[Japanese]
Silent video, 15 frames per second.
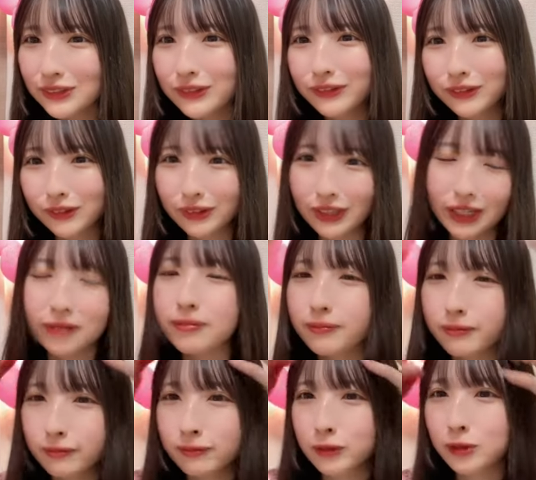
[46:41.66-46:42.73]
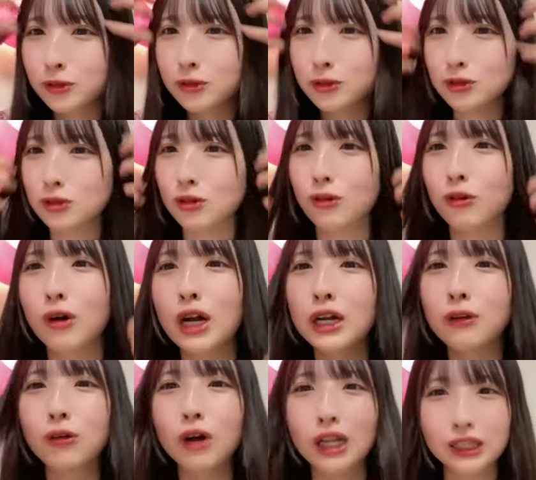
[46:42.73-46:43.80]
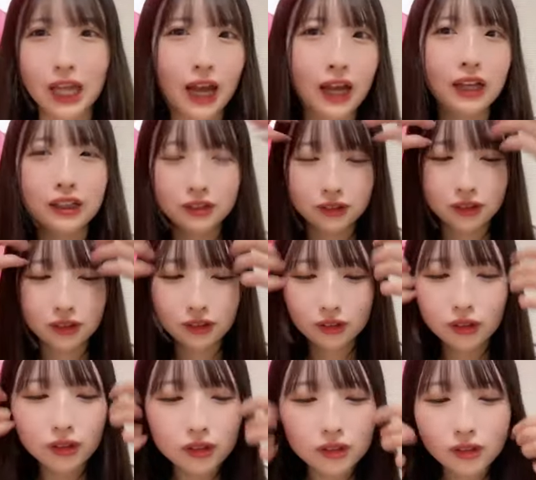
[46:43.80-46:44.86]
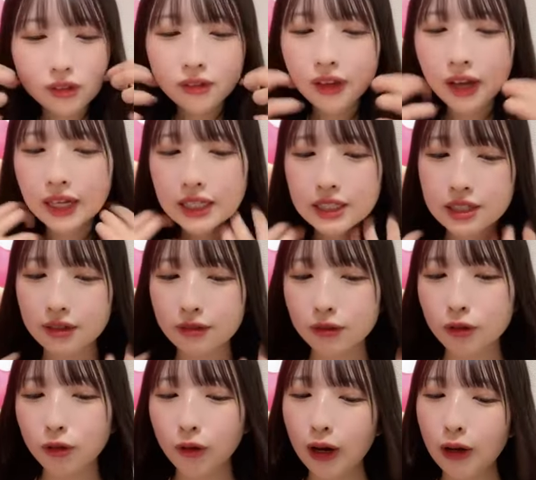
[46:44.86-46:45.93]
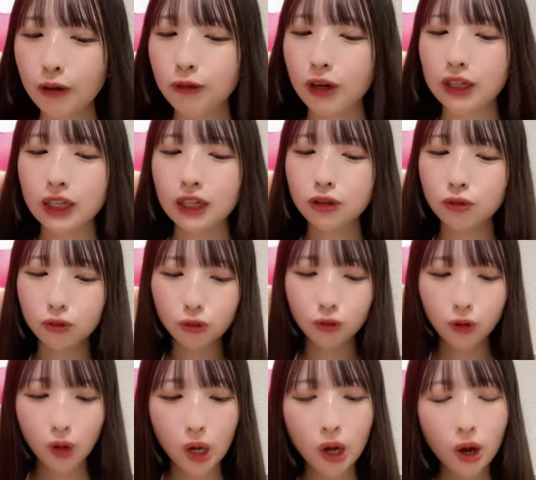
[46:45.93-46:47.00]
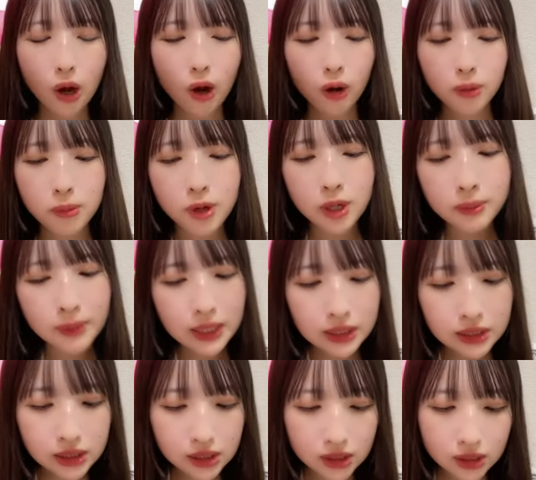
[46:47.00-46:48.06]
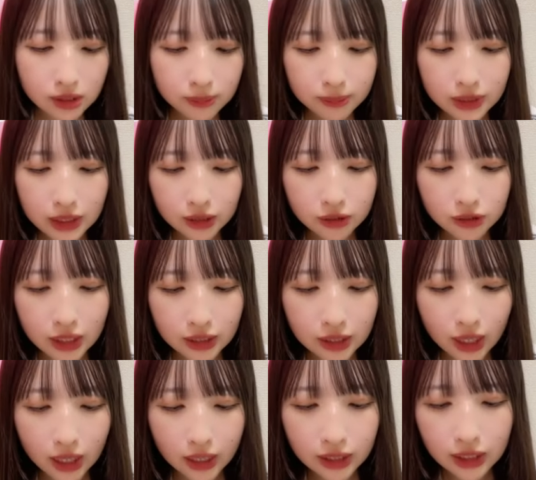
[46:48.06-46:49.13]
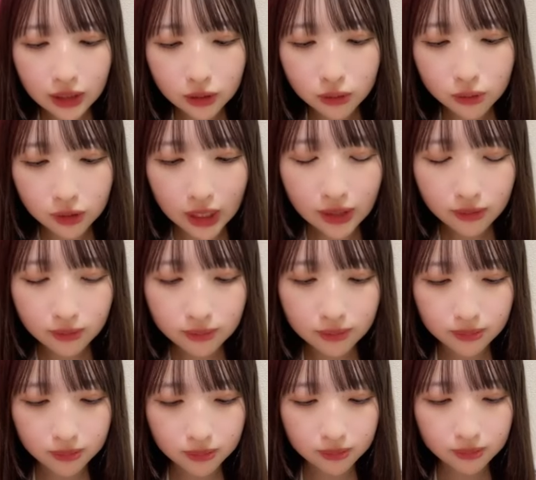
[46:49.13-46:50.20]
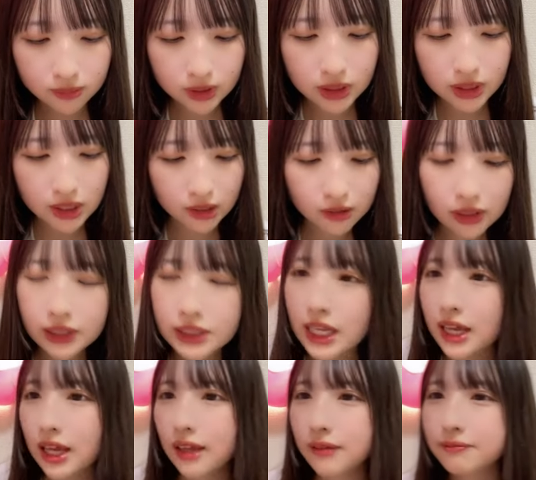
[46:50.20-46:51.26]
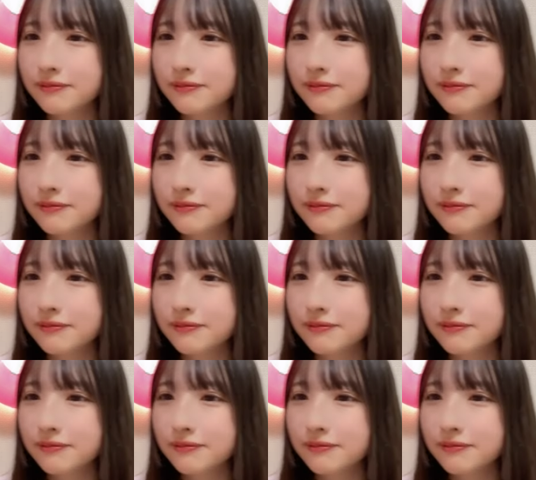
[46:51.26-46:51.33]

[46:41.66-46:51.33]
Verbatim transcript: ということでもうそろそろ終わりようかな配信を終わろうかなと思います見てくれてありがとうね幸せ